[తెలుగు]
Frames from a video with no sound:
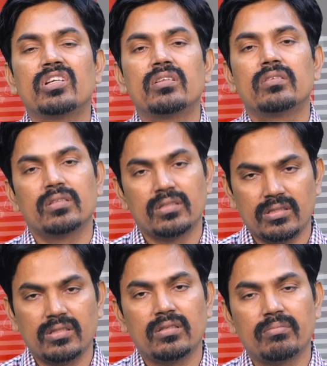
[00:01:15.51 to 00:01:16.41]
చేయలేదు
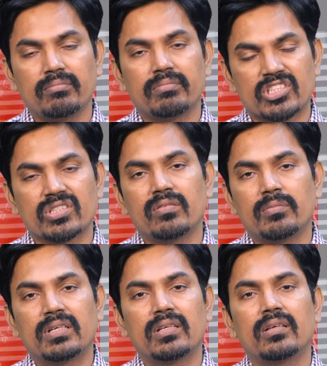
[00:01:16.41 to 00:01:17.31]
ఇది ఫస్ట్ టైం
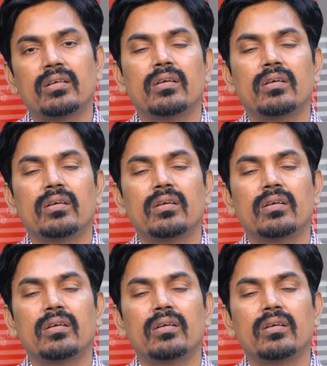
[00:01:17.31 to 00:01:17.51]
అనమాట